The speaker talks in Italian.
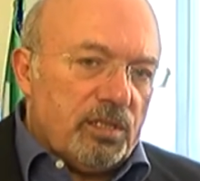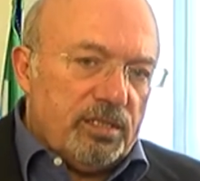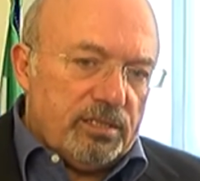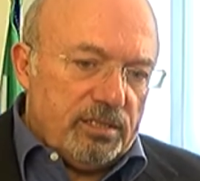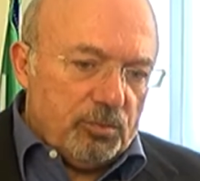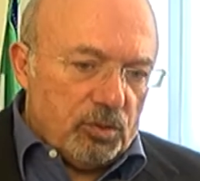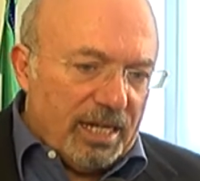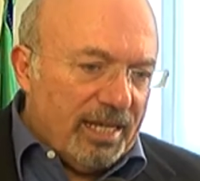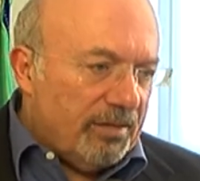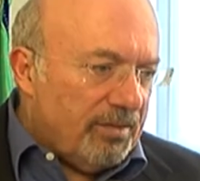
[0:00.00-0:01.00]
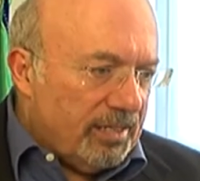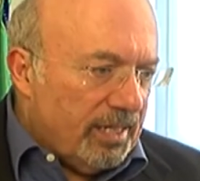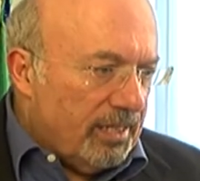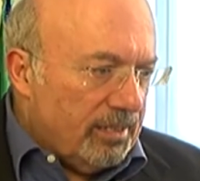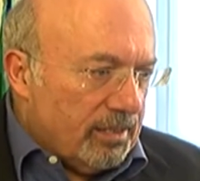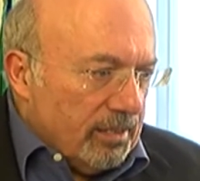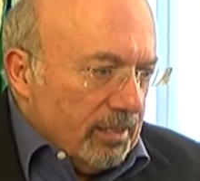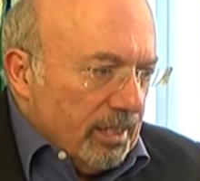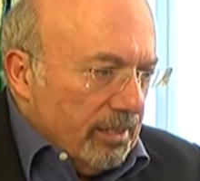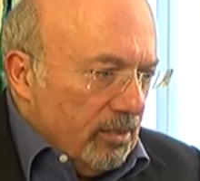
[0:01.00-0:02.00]
che si protrae da 20 anni,
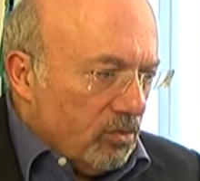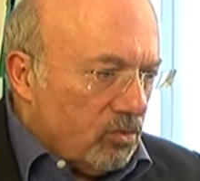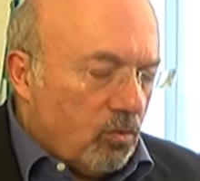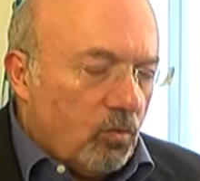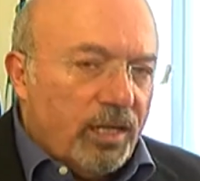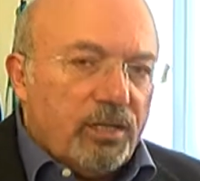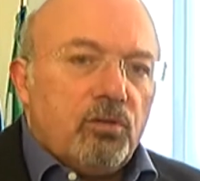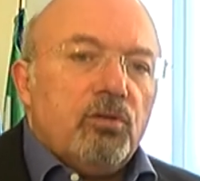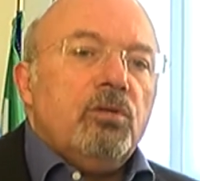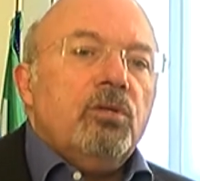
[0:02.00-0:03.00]
30 anni, non so quanto,